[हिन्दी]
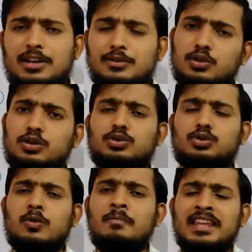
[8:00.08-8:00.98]
हैं बिल्कुल
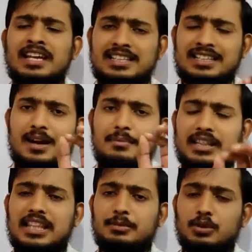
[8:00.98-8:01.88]
दोस्तों इसका
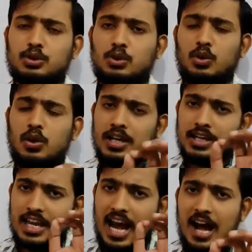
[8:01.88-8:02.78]
मतलब दोस्तों
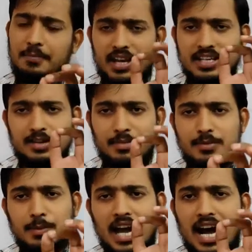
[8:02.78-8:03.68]
कि आपके समझ
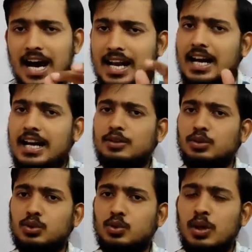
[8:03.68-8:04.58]
में आ रहा है
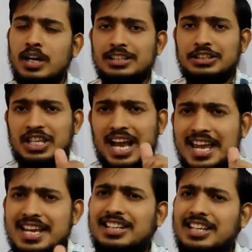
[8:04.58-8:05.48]
दोस्तों जय
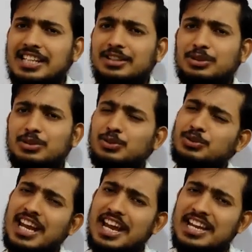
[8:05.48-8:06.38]
हिंद लिखिए दोस्तों
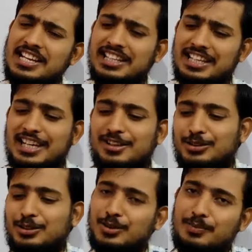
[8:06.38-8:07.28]
जय हिंद लिखिए
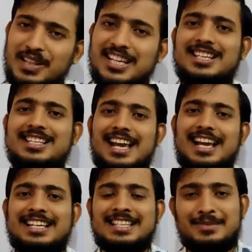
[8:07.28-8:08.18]
दोस्तों तो पता चल
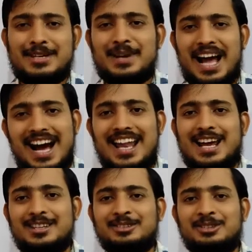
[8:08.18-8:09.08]
जाएगा कि समझ में आ रहा
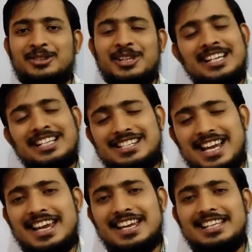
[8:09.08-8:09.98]
है दोस्तों
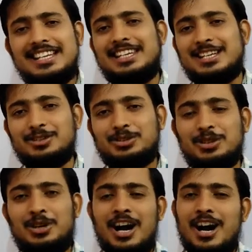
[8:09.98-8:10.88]
जय हिंद लिखिए
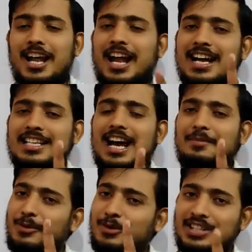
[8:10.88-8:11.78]
दोस्तों और आज
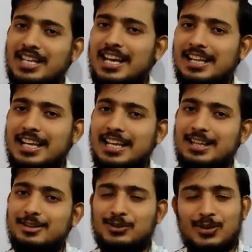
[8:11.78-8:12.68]
आप लोग शेयर नहीं
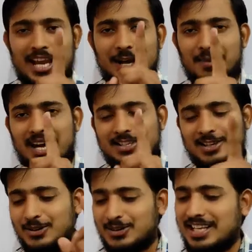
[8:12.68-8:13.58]
किए दोस्तों एक बार
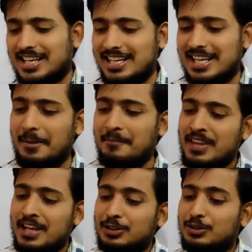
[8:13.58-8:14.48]
जरूर शेयर करिए
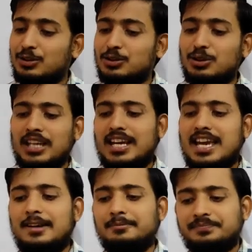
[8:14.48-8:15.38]
तो दोस्तों
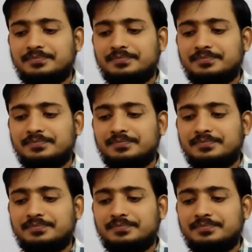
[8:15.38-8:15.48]
देखिए